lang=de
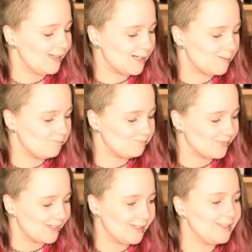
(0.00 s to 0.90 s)
Ähm,
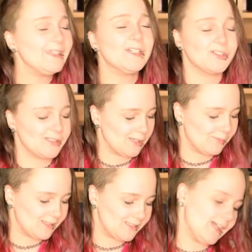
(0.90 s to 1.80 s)
nee, und der
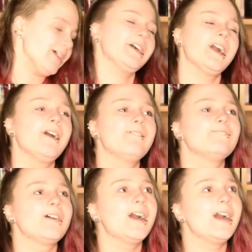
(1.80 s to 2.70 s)
Marsianer
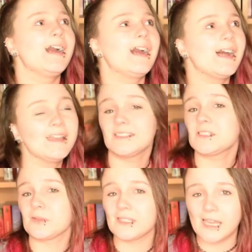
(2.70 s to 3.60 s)
war
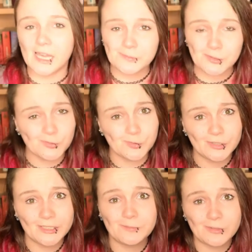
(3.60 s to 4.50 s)
eins meiner
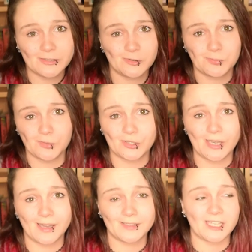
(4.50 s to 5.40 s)
absoluten
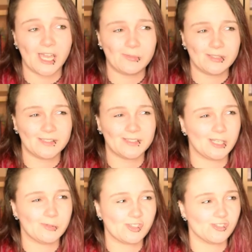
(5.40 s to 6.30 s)
Lieblingsbücher. Ich habe es, ich
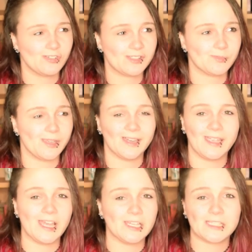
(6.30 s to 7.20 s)
glaube, es ist schon fast zwei Jahre
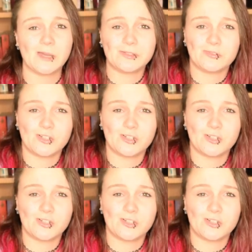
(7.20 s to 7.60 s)
her. Ich habe es